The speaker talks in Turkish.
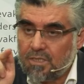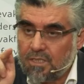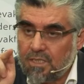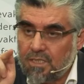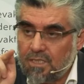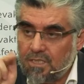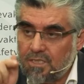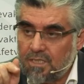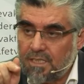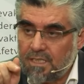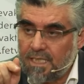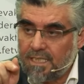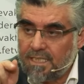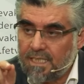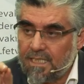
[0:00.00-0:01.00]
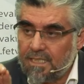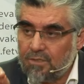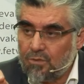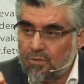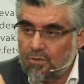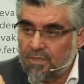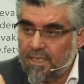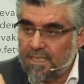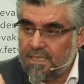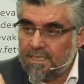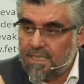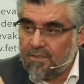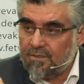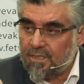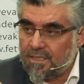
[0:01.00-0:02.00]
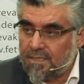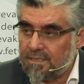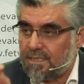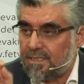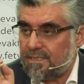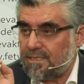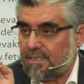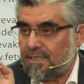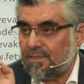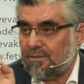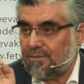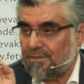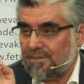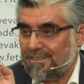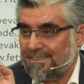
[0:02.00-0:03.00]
İncil de kendi önündeki Tevrat'ı tasdik ediyor.